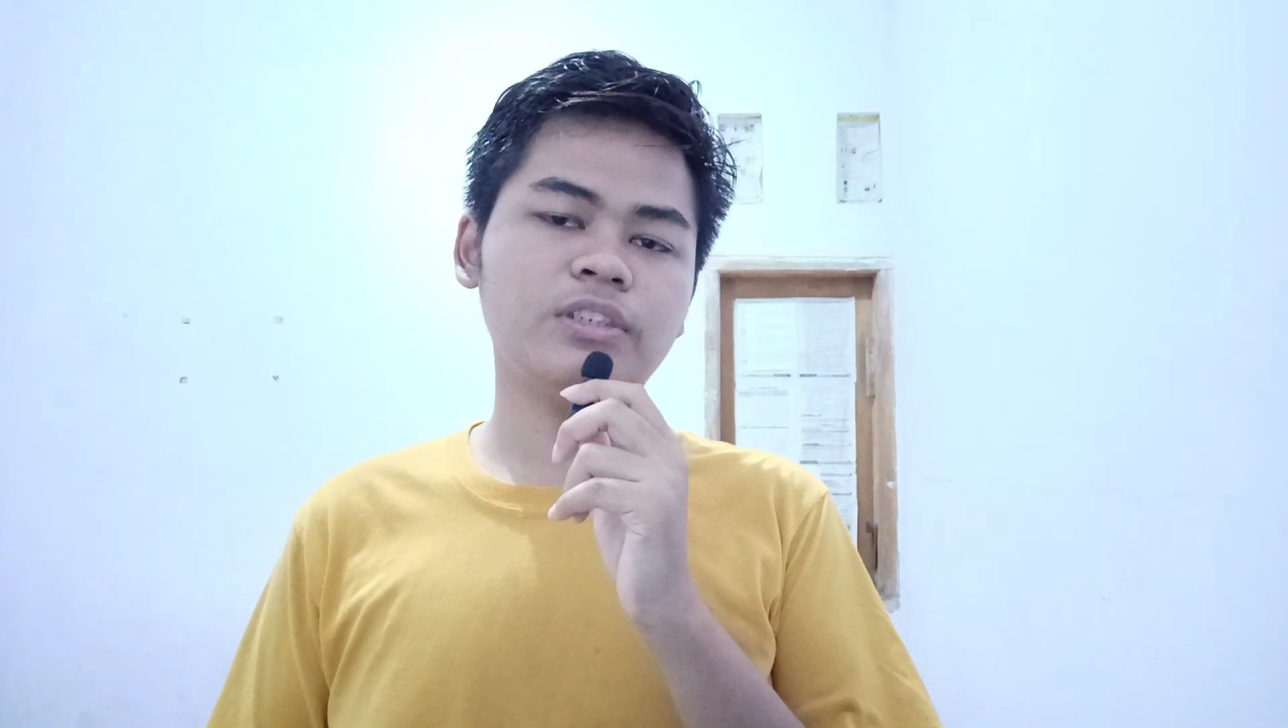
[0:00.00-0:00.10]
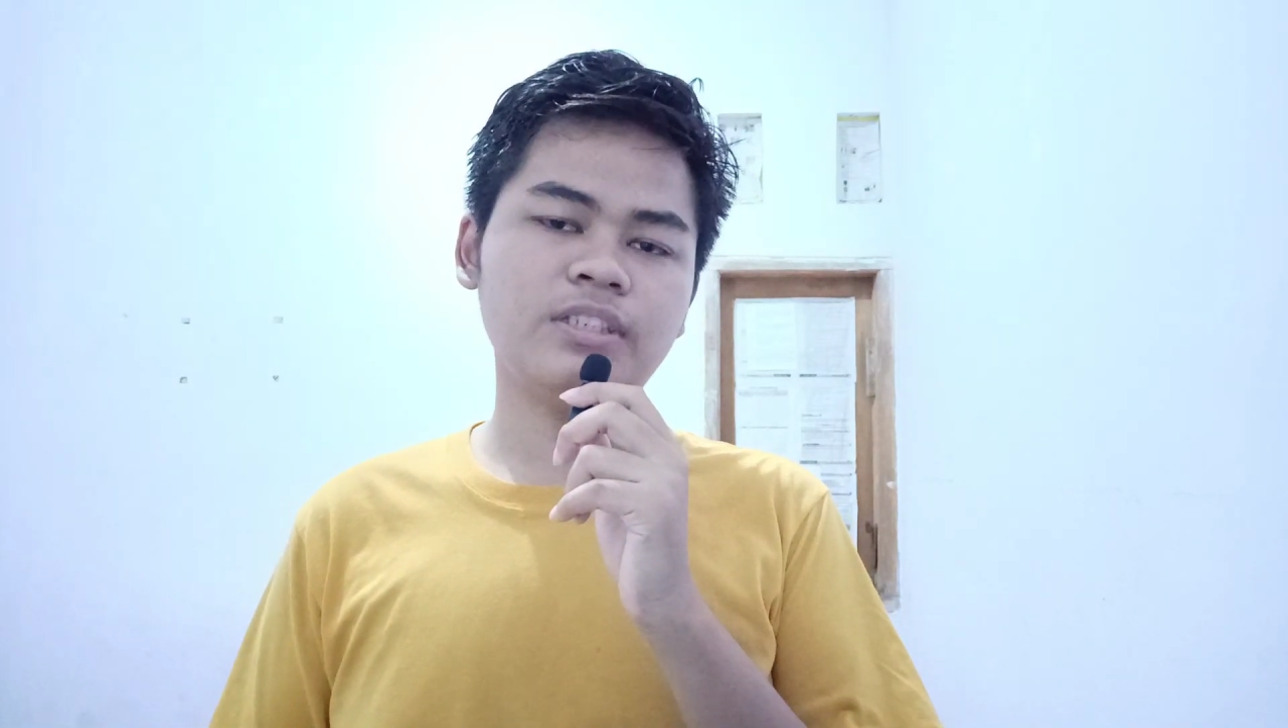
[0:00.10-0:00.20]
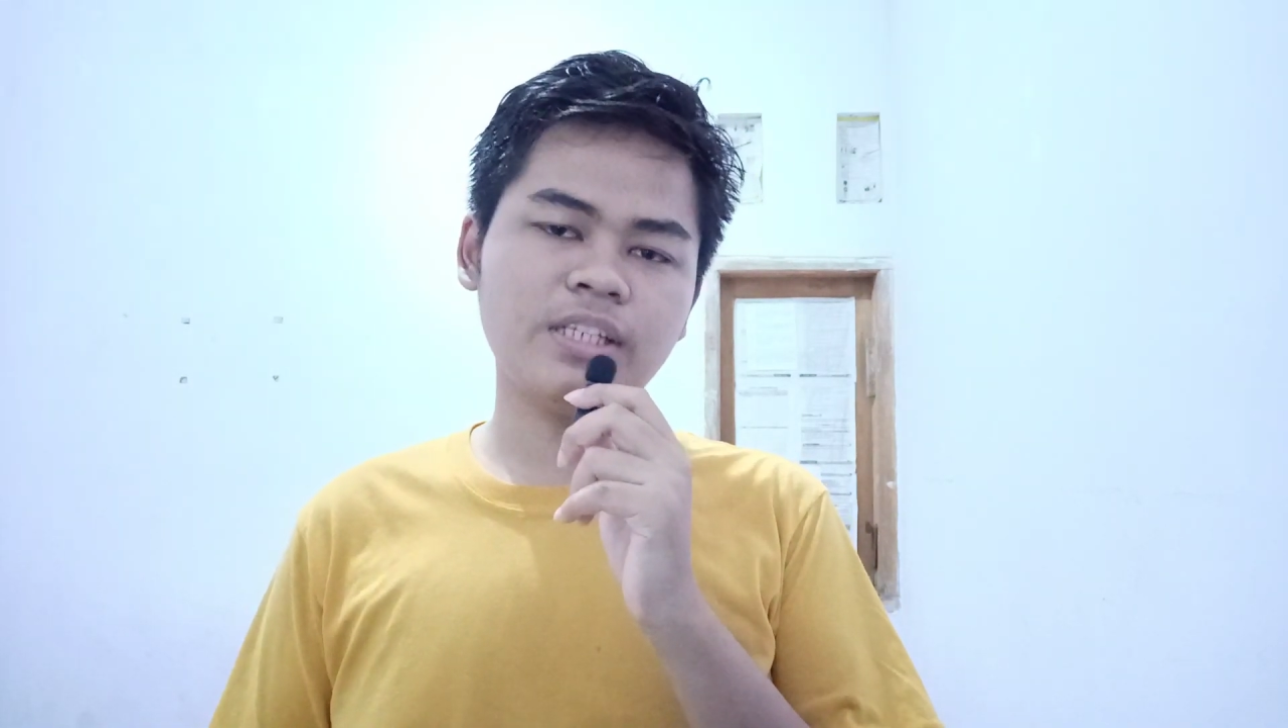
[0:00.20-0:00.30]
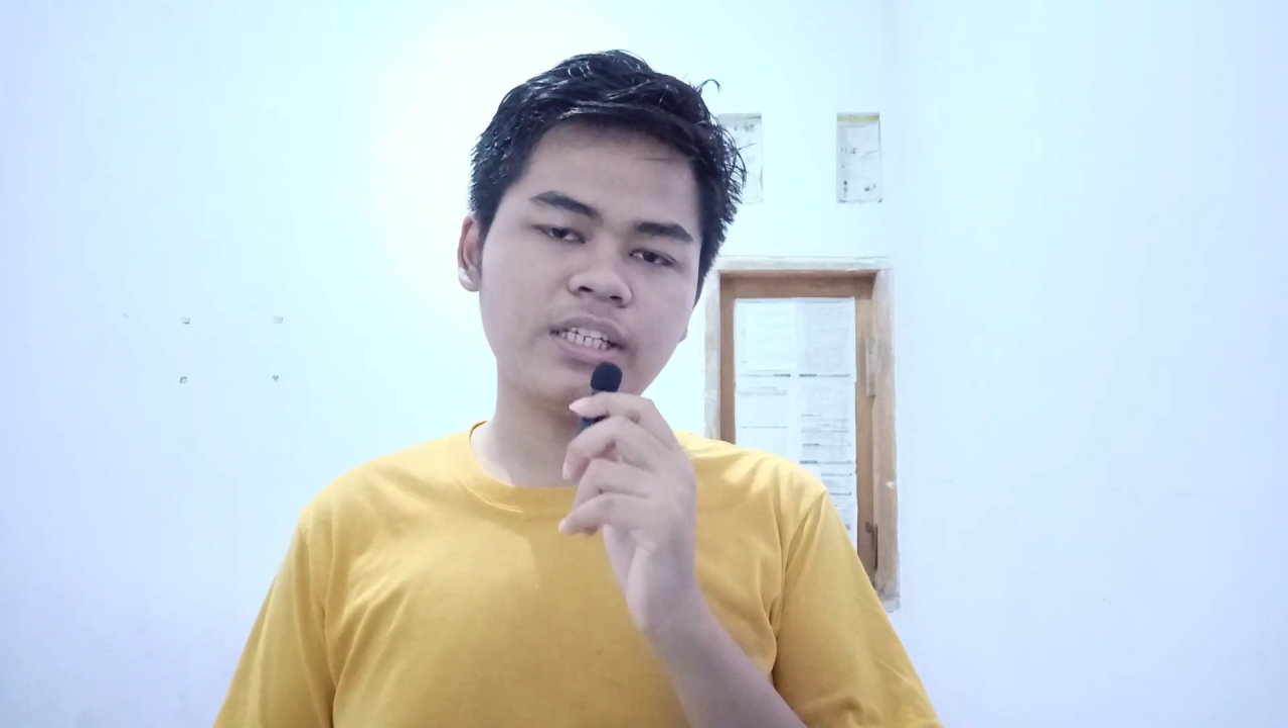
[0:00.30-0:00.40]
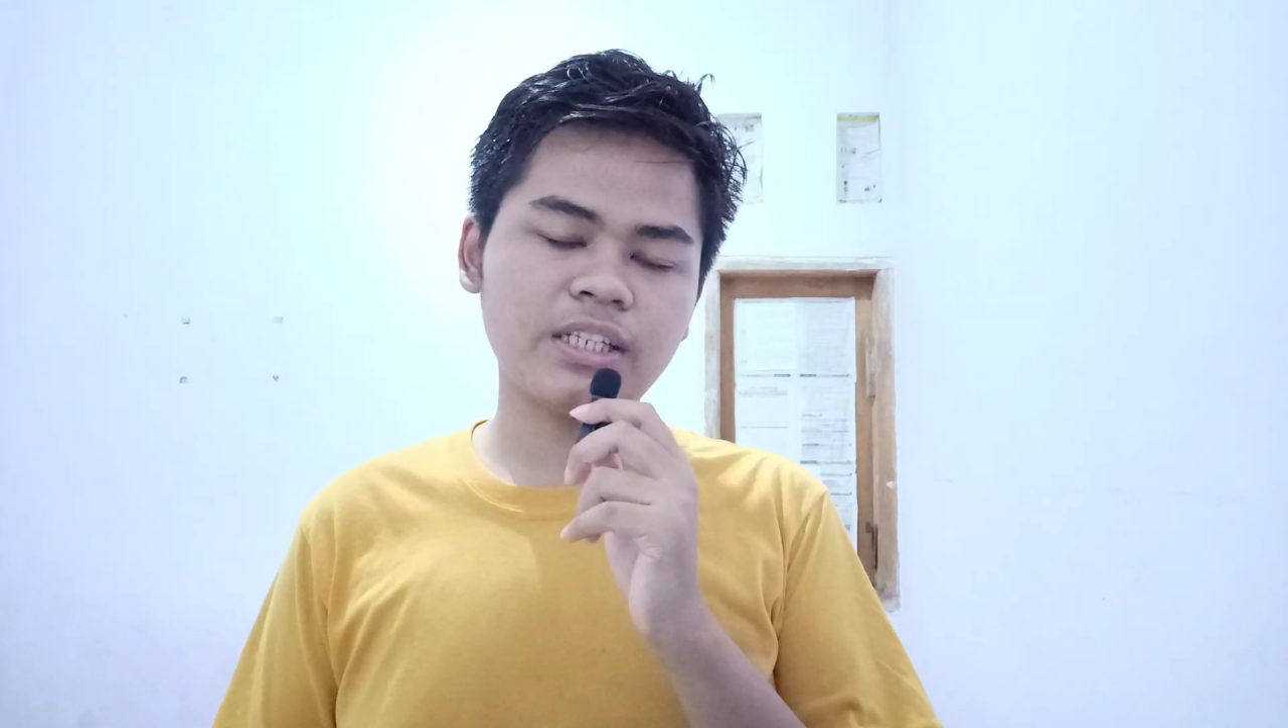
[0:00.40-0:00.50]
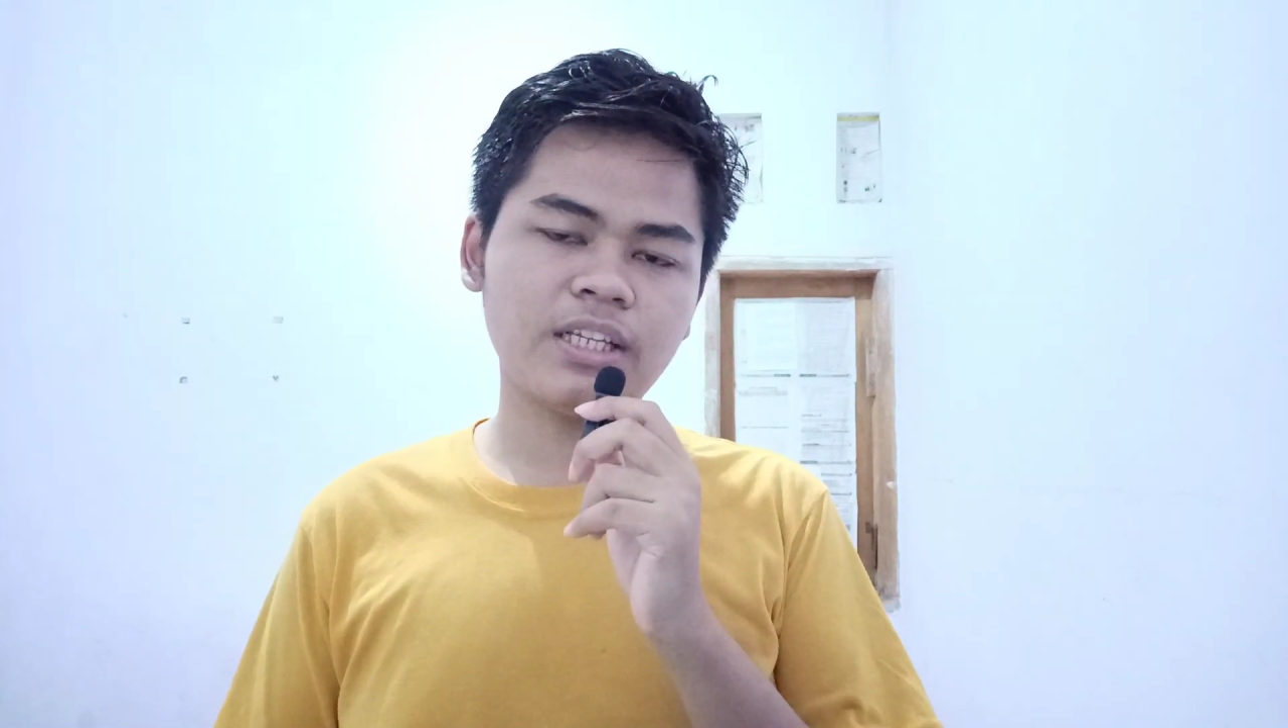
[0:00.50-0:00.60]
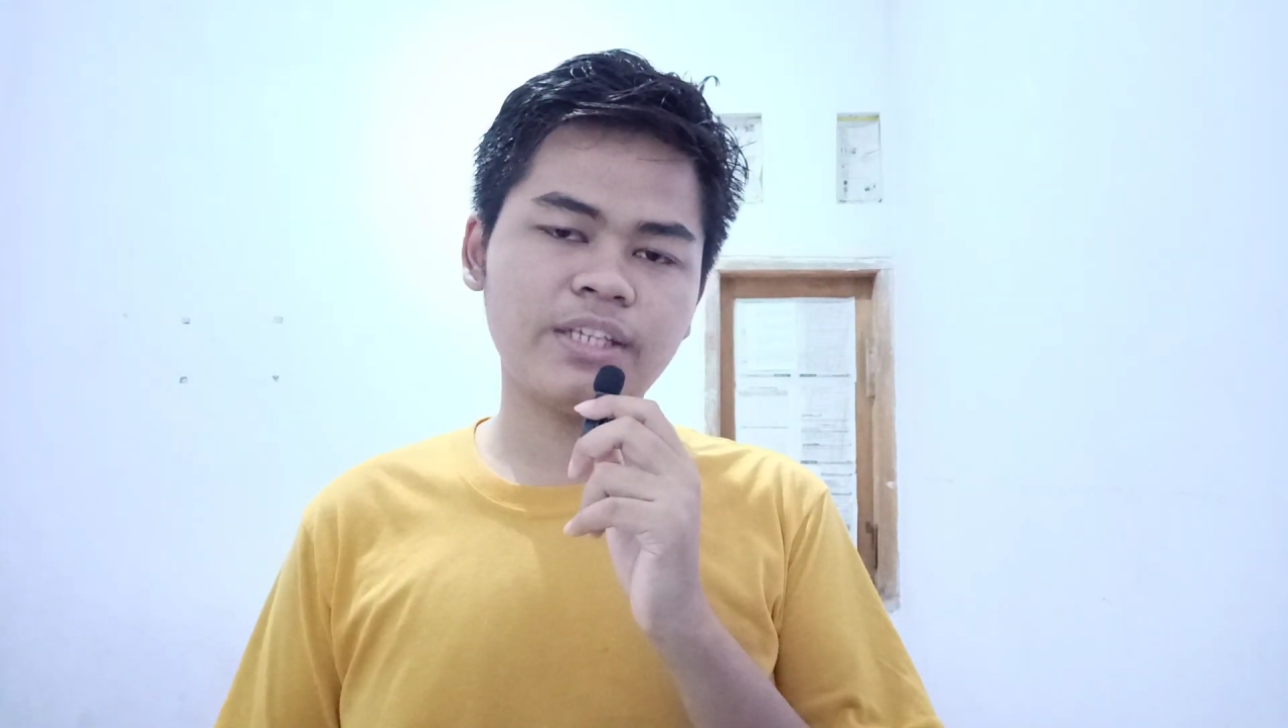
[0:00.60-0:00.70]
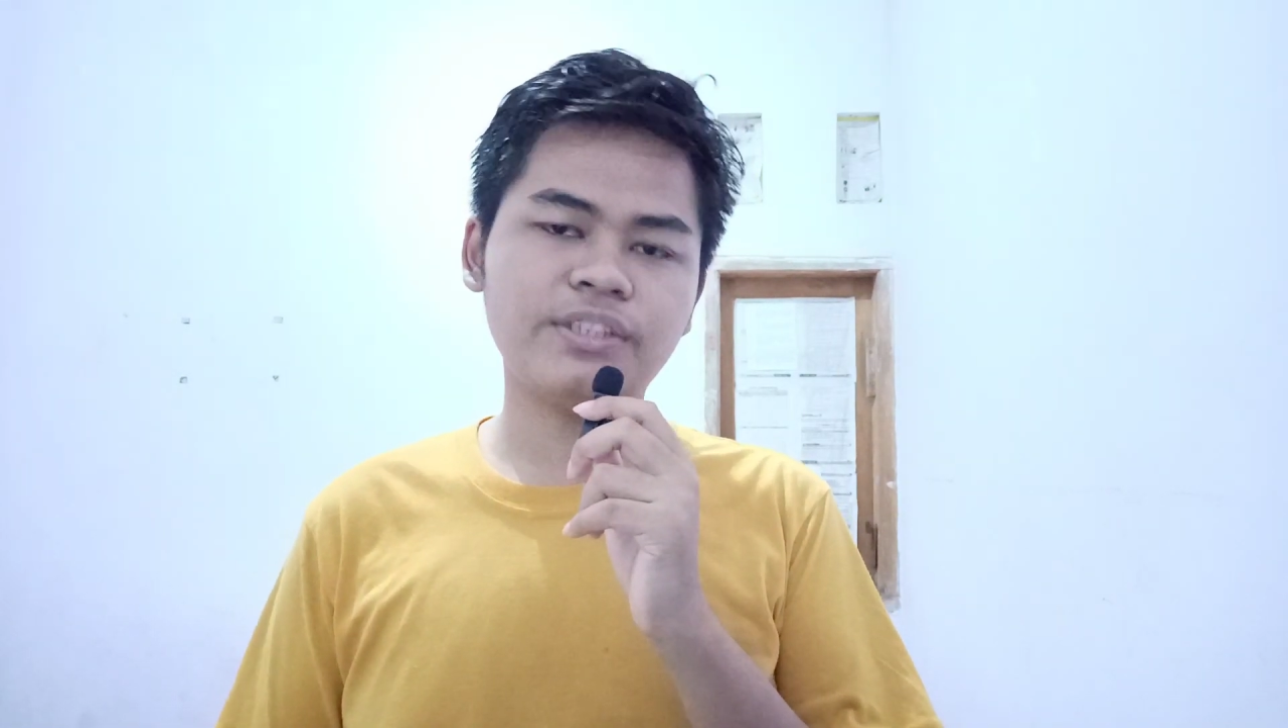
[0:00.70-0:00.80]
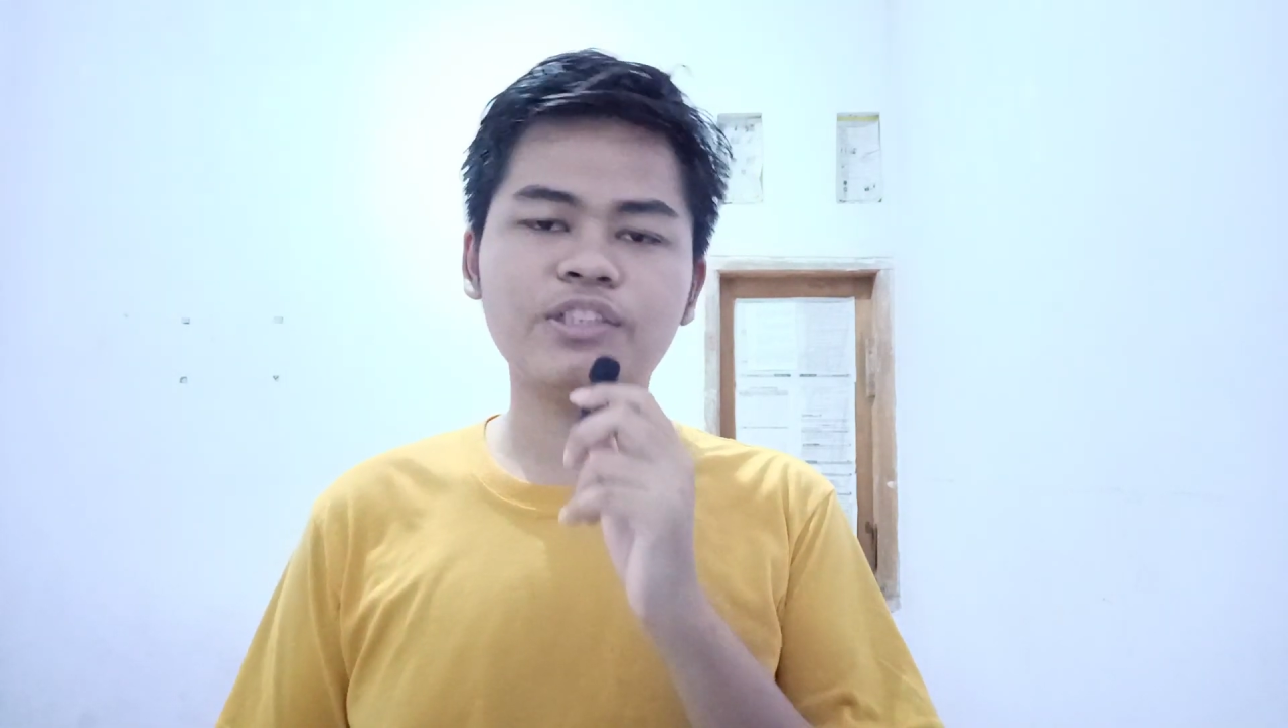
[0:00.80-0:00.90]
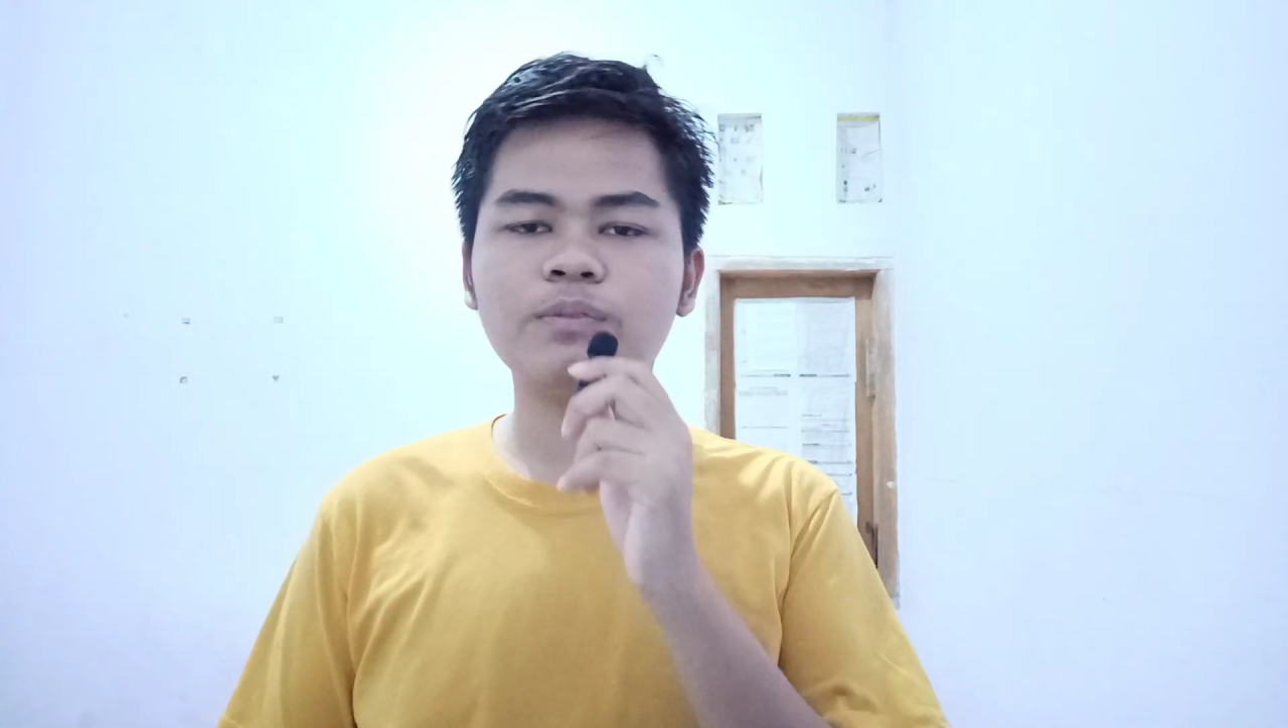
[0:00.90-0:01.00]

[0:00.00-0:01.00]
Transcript: sendiri ya guys ya.